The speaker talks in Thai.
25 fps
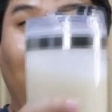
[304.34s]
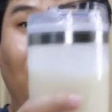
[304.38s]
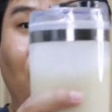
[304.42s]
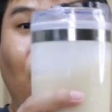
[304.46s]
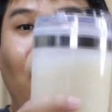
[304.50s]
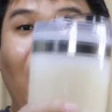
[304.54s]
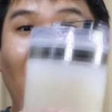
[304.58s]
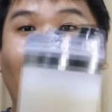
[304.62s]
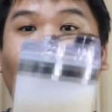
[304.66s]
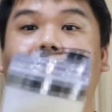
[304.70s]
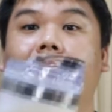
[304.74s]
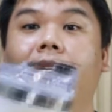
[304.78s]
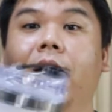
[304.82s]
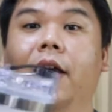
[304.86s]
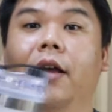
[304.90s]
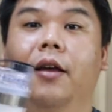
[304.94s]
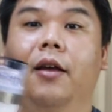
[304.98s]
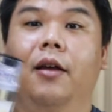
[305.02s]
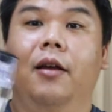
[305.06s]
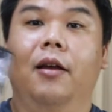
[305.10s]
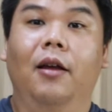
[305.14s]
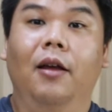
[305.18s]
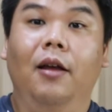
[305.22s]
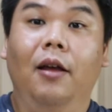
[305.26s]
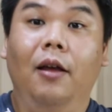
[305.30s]
ดูนะ
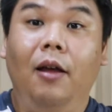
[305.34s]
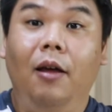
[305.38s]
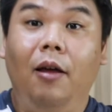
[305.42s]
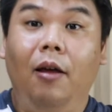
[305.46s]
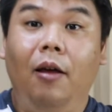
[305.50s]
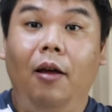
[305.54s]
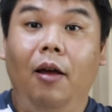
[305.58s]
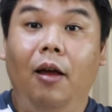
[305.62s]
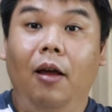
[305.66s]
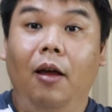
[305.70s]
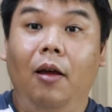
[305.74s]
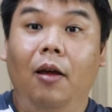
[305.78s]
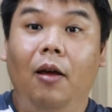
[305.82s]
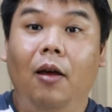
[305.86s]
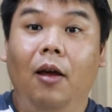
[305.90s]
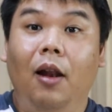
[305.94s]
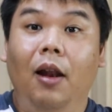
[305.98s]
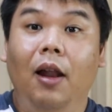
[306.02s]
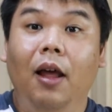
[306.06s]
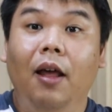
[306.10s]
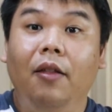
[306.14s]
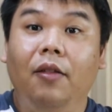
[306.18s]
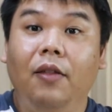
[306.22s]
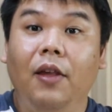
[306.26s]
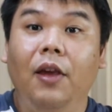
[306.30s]

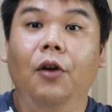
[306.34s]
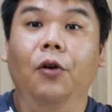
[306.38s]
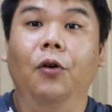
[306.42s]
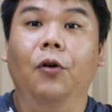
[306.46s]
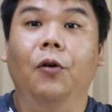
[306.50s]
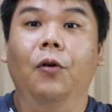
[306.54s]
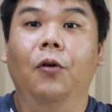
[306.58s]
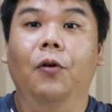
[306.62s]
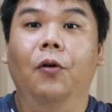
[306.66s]
เรื่องซิล